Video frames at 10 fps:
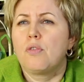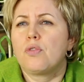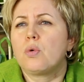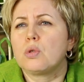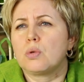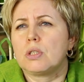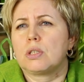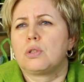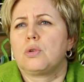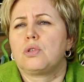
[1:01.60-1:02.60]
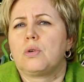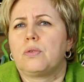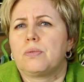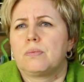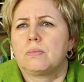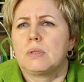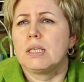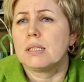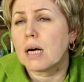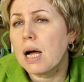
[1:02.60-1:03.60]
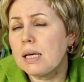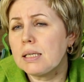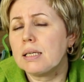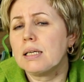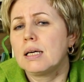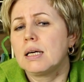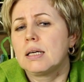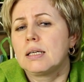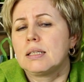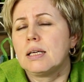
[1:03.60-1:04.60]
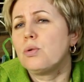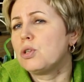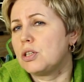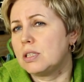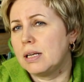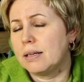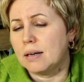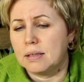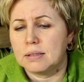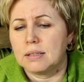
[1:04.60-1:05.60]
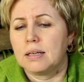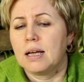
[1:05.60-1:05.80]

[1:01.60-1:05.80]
Вкус у этих стручков нейтральный, и очень деликатный